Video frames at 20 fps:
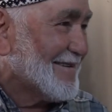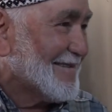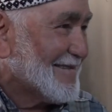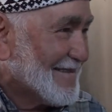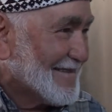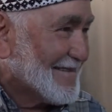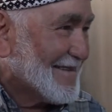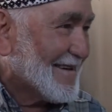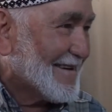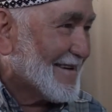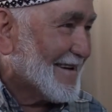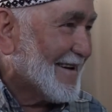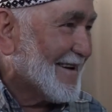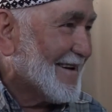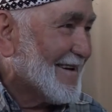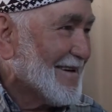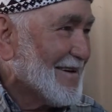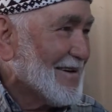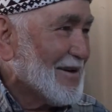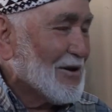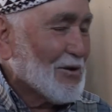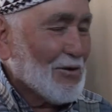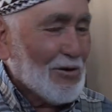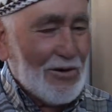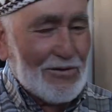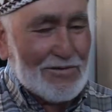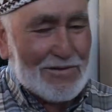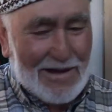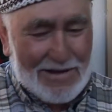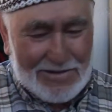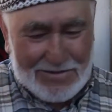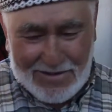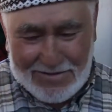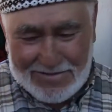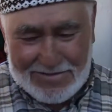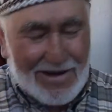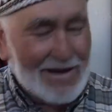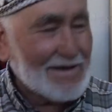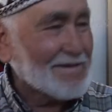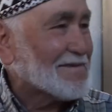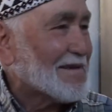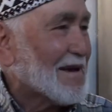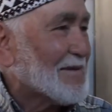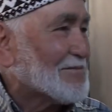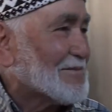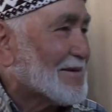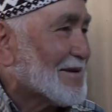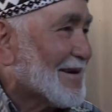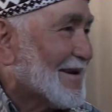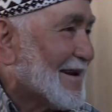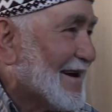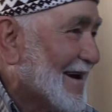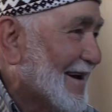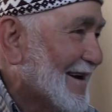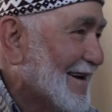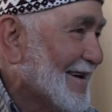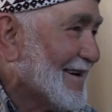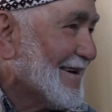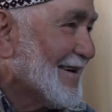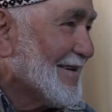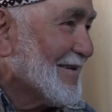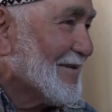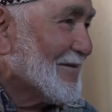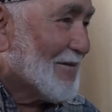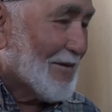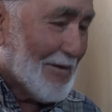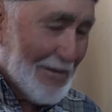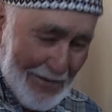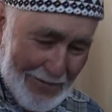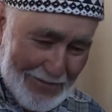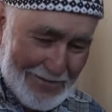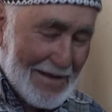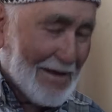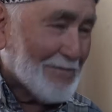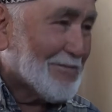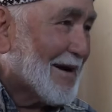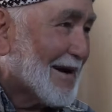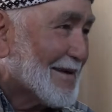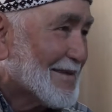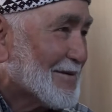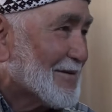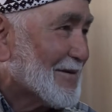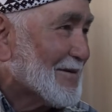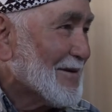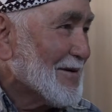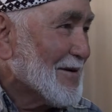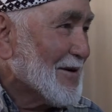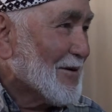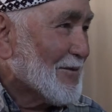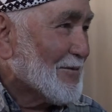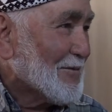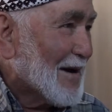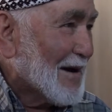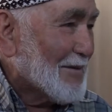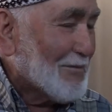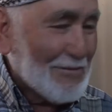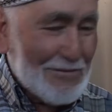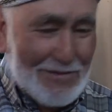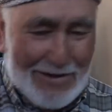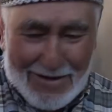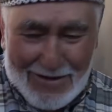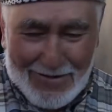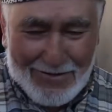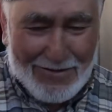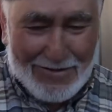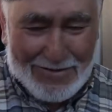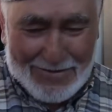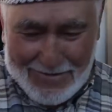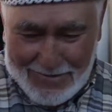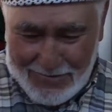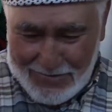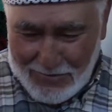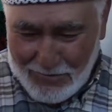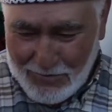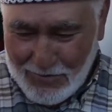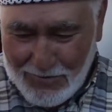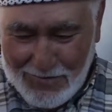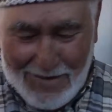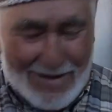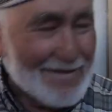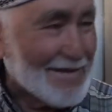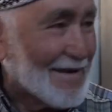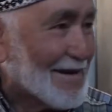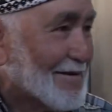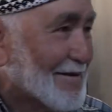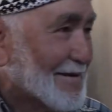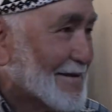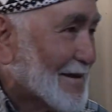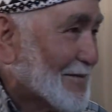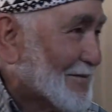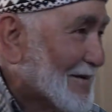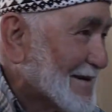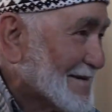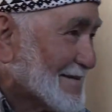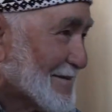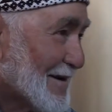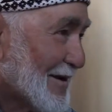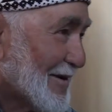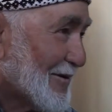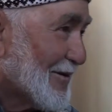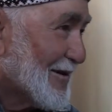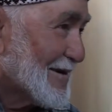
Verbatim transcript: öyle derler. Ondan sonra tas teptirirler, öyle bir deperdi. Ben bundan evvel, bu benden evvel depesi o